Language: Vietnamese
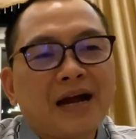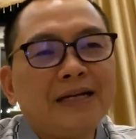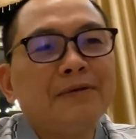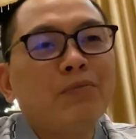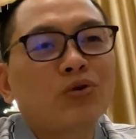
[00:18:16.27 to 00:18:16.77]

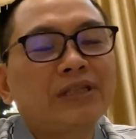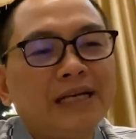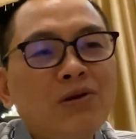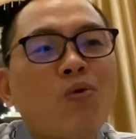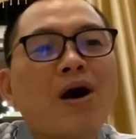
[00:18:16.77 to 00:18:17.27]
ngày một
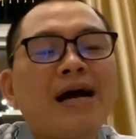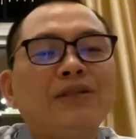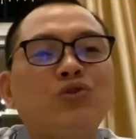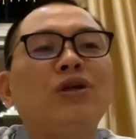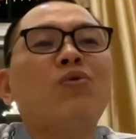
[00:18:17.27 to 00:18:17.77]
tiến hóa
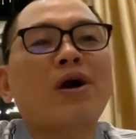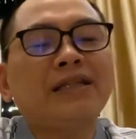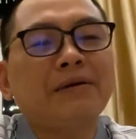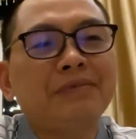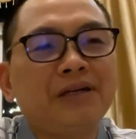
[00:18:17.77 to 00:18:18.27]
chuyển
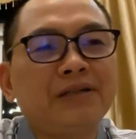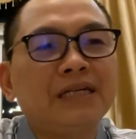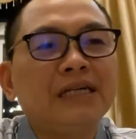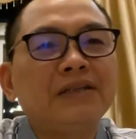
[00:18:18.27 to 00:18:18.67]
hóa tâm thức